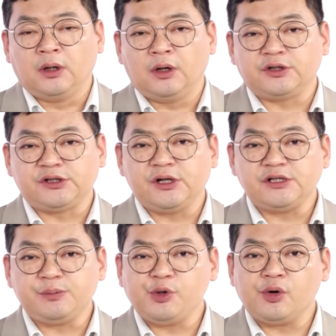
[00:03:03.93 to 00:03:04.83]
어, 지난
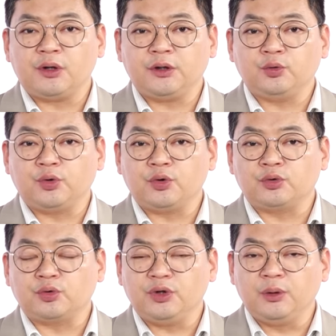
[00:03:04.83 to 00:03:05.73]
10년간의
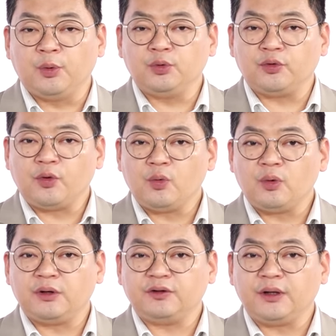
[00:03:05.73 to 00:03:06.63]
노력으로 일본도
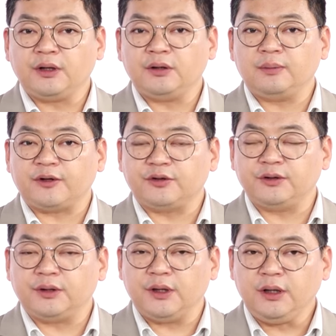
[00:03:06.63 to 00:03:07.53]
성공한 사례를
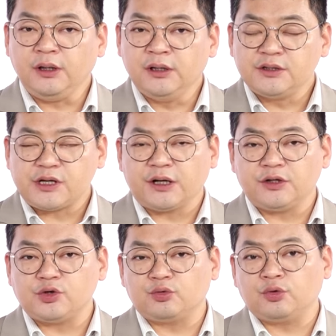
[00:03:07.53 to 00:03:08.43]
봤을 때
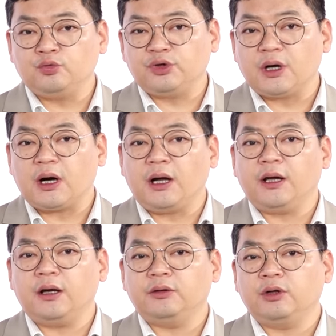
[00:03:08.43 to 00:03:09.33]
장기적으로는 우리가
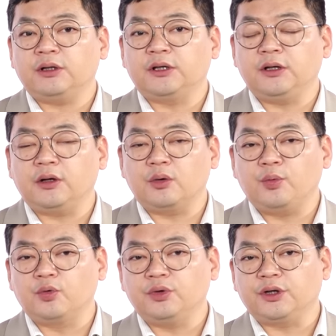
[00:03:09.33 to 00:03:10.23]
가야 될 길이라고
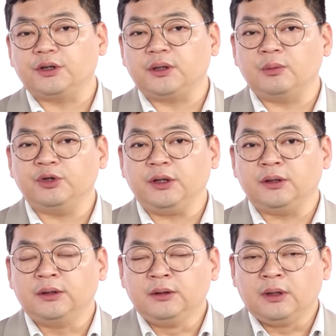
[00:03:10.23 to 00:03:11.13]
보고 있기 때문에